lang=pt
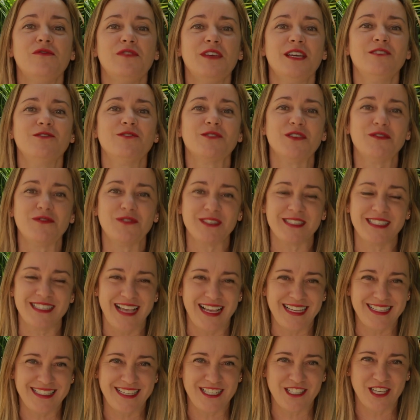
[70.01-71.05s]
vídeo que
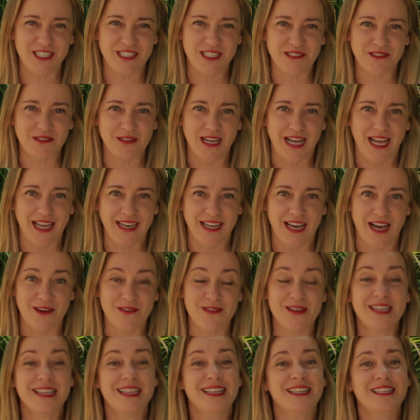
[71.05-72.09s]
você assiste aqui no canal.